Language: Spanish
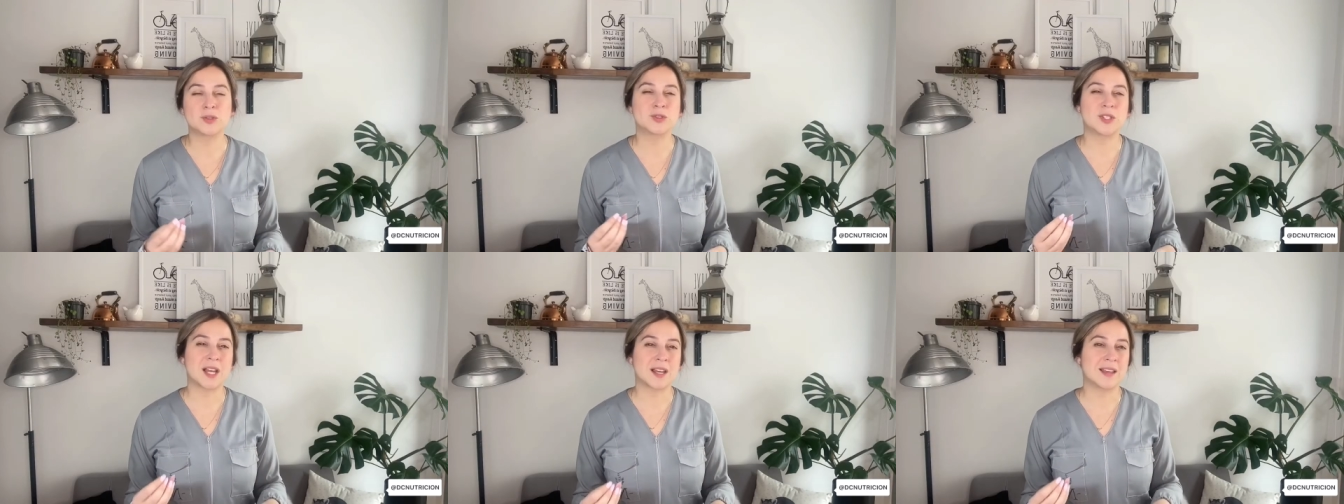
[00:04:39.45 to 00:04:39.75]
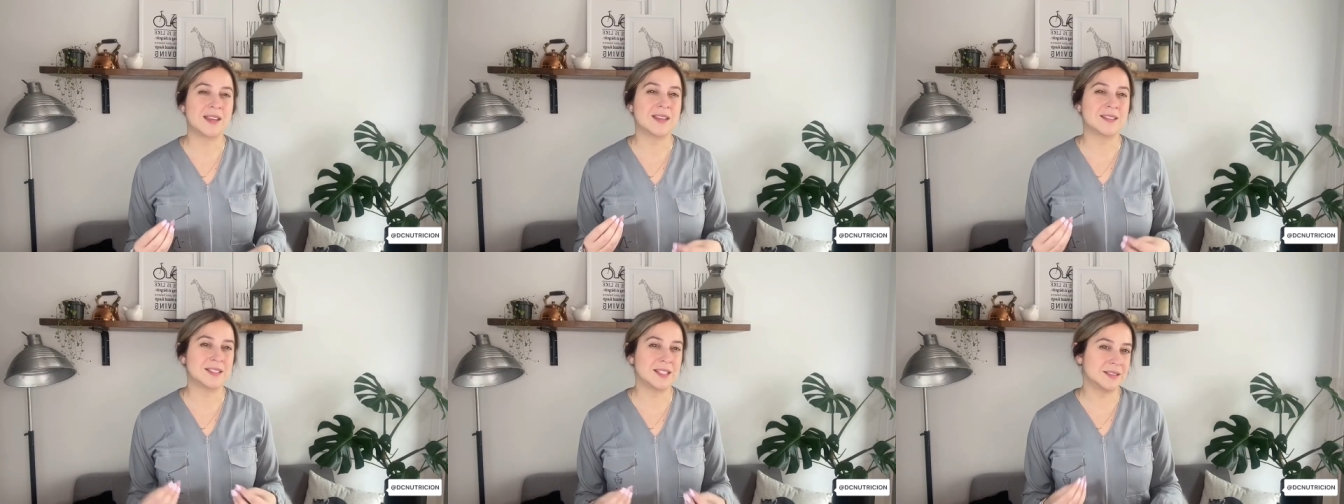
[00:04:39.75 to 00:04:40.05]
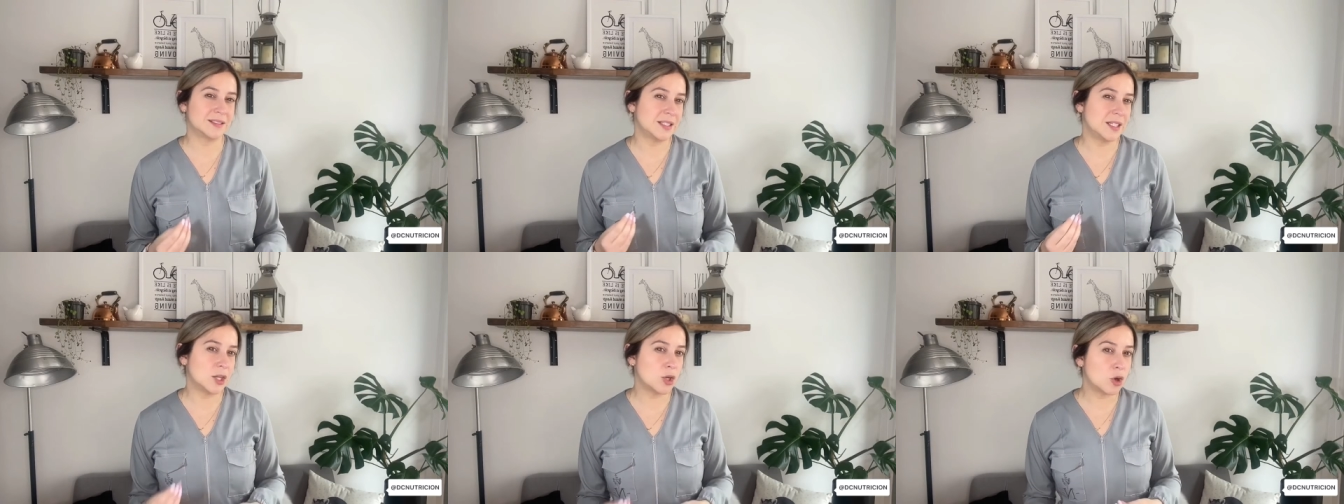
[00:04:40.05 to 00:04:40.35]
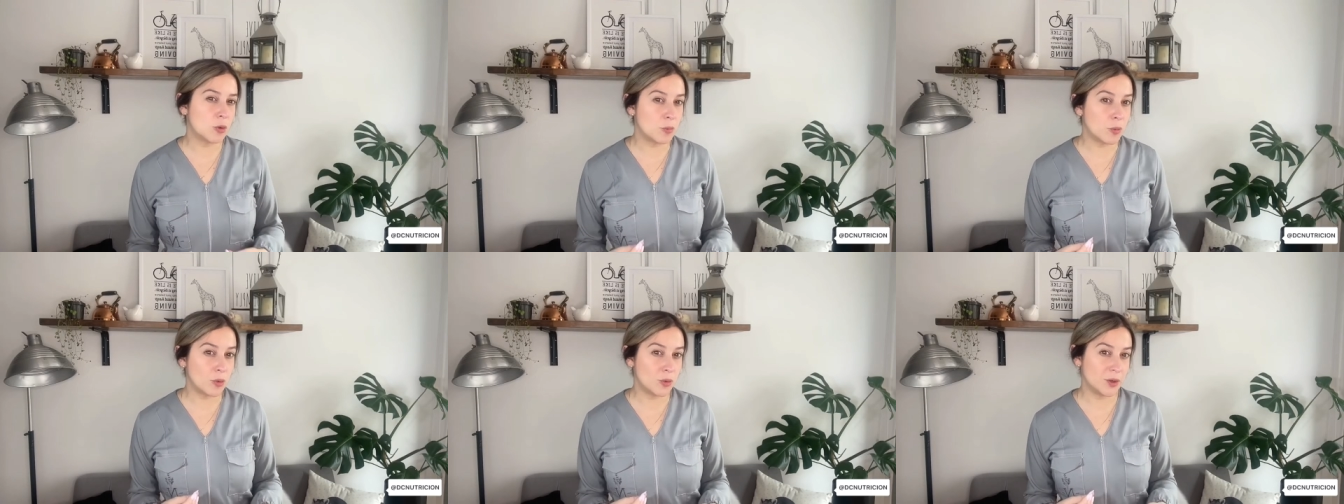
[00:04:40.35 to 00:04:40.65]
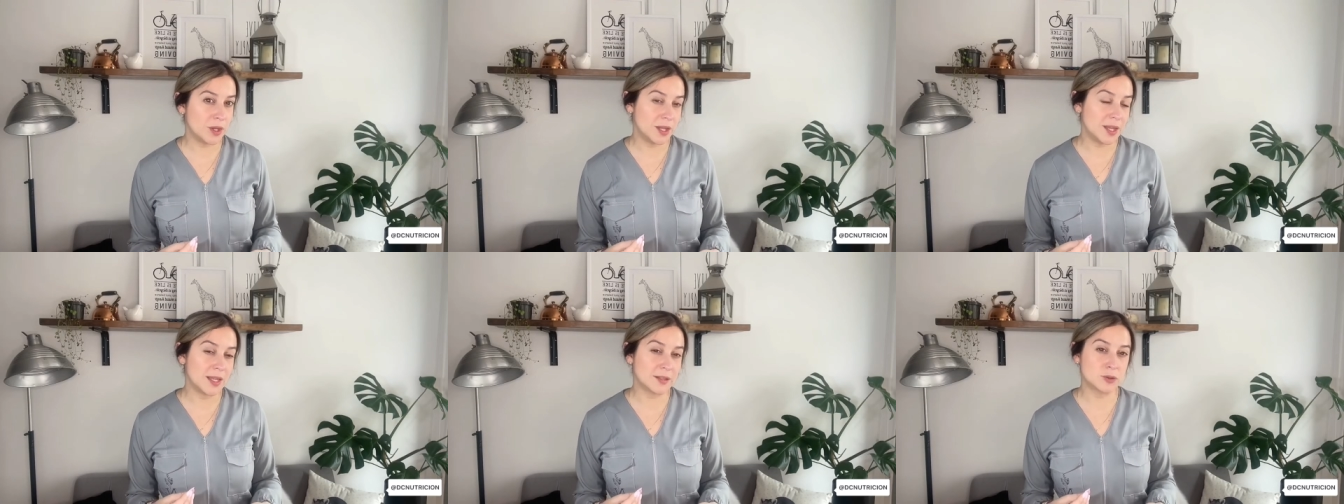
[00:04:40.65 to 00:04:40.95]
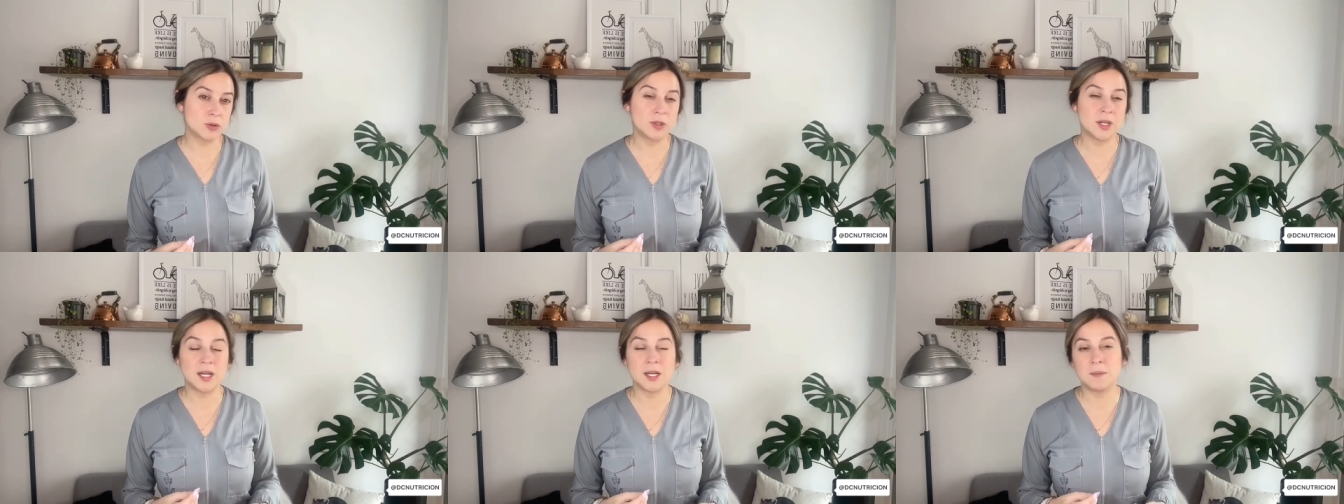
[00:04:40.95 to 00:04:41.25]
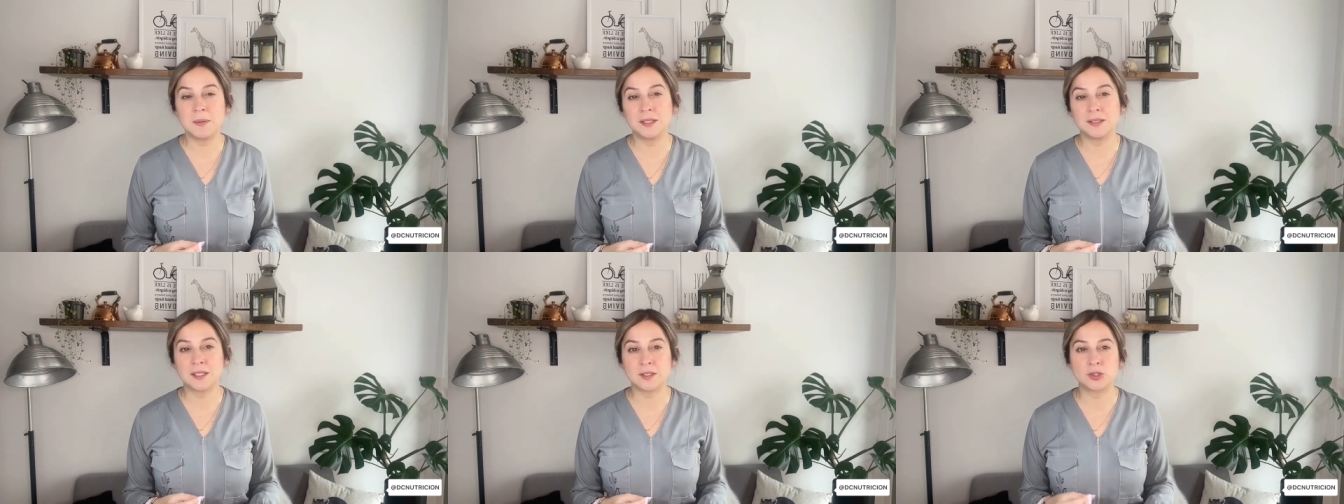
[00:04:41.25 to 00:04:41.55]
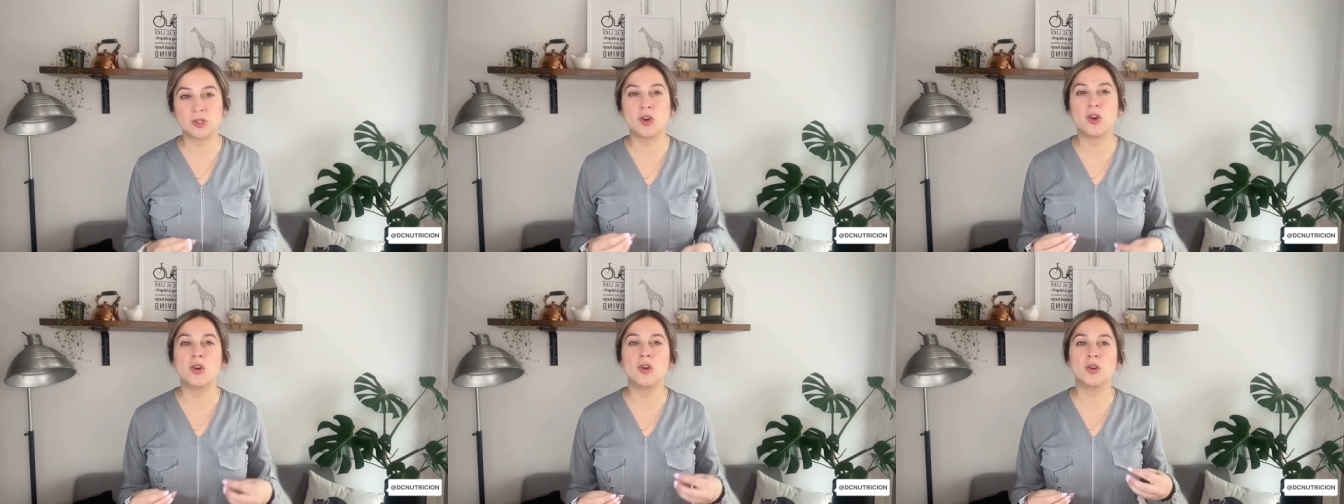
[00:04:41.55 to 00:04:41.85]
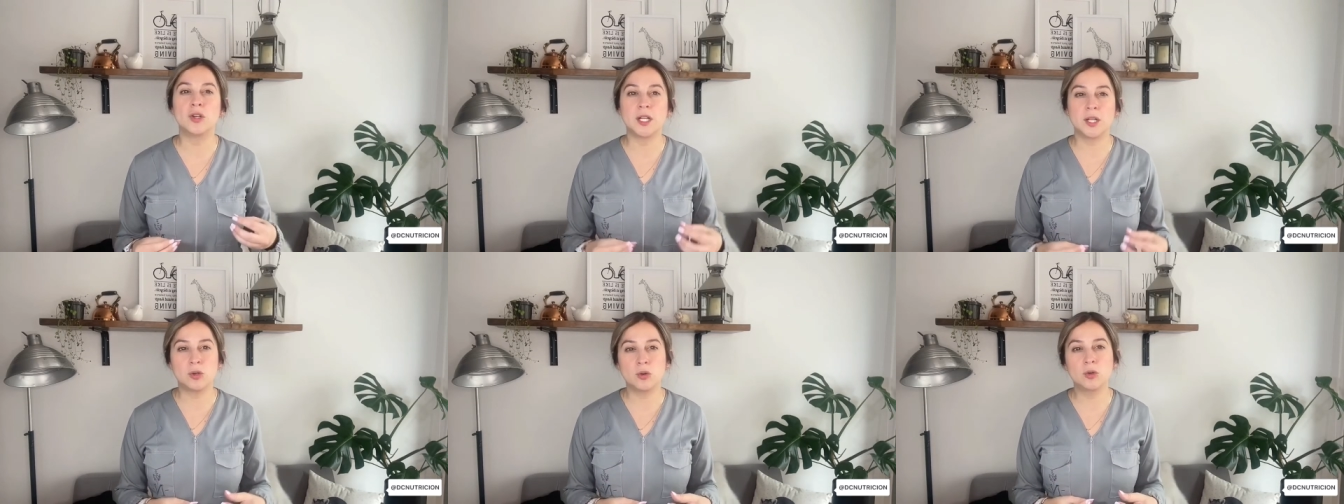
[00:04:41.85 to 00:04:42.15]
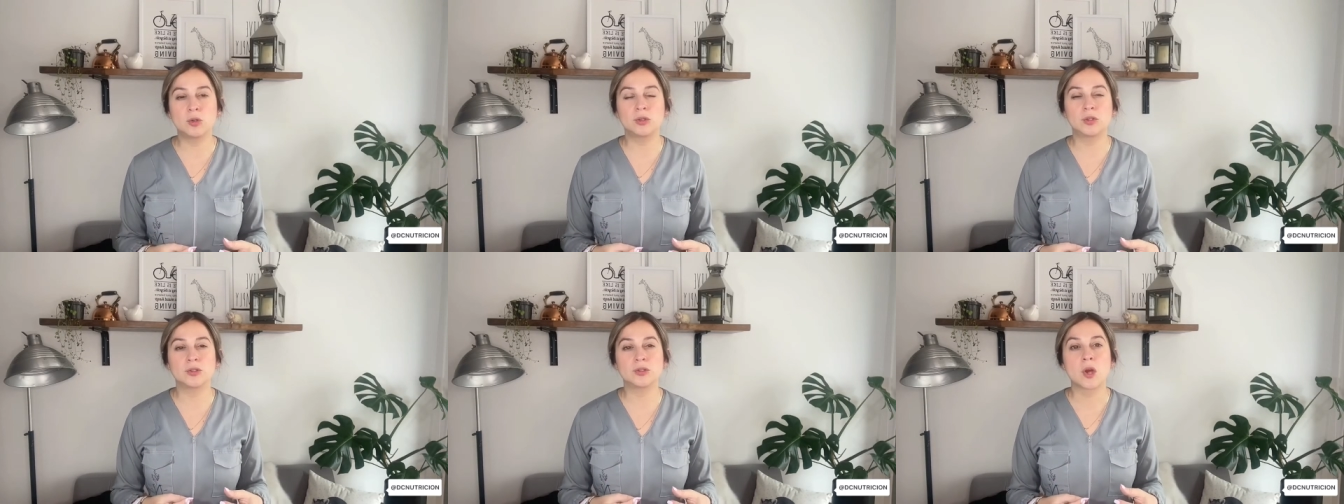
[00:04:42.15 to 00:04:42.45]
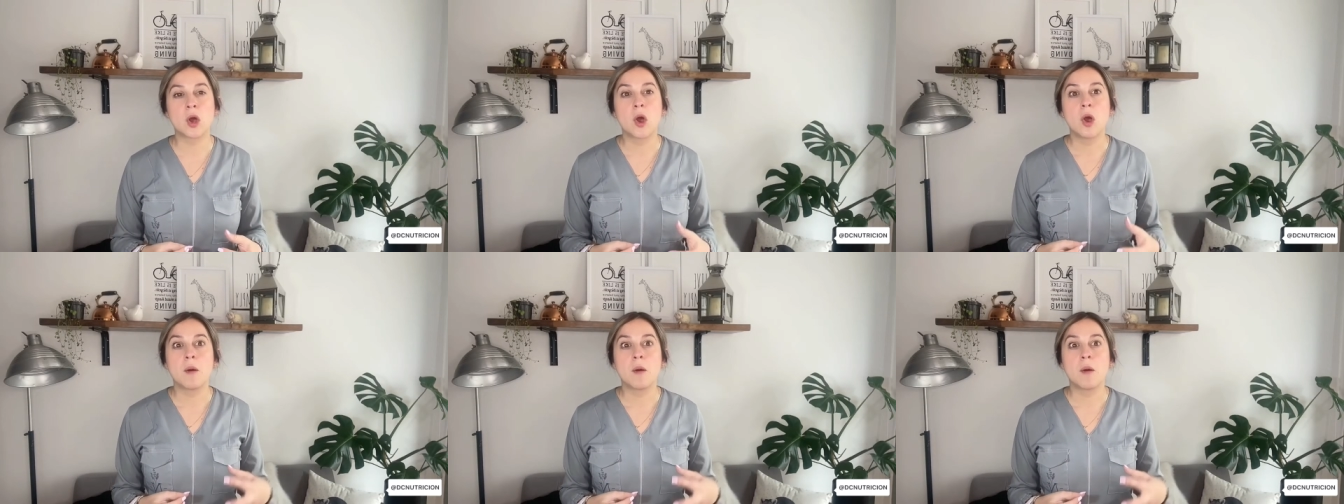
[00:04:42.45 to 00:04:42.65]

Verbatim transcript: o sea, que sienten incomodidad con la alimentación, eructos,